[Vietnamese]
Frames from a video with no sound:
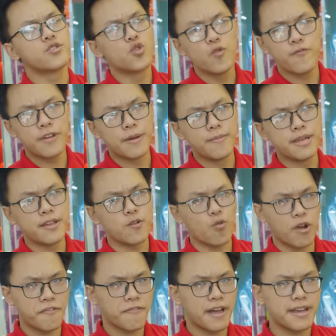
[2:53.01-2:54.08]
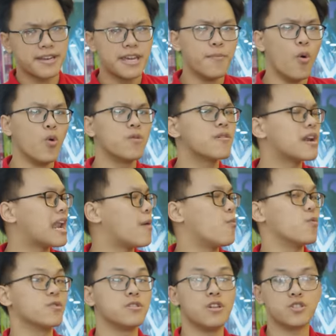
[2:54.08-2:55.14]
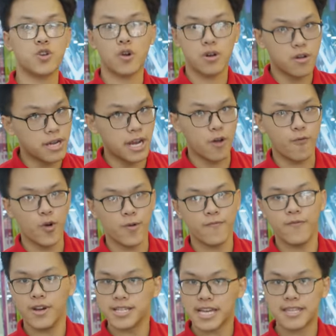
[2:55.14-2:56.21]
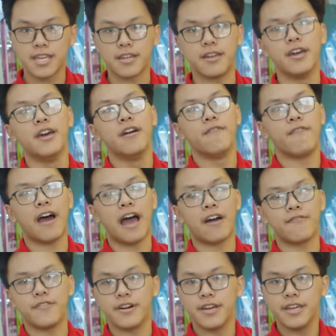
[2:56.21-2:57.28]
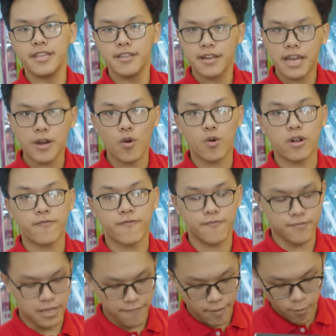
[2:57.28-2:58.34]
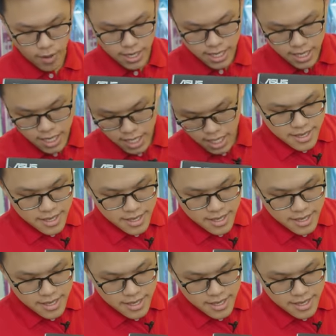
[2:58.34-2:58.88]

TUF Gaming Wi-Fi D4 là một lựa chọn cực kỳ là phù hợp với giá tiền và với những cái đồ sản phẩm của anh ý.